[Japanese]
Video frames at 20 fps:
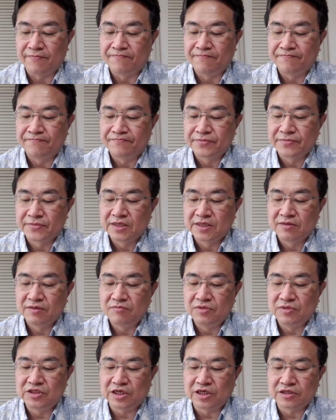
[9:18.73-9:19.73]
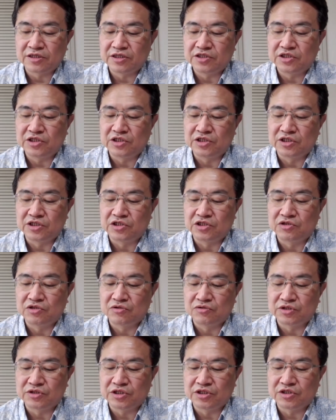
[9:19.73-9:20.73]
うん、美氏に事情
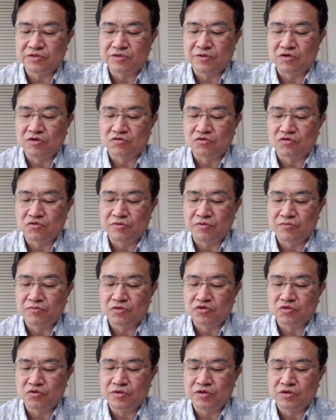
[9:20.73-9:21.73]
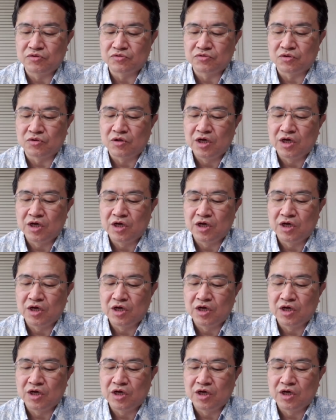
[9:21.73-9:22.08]
説明を求めようと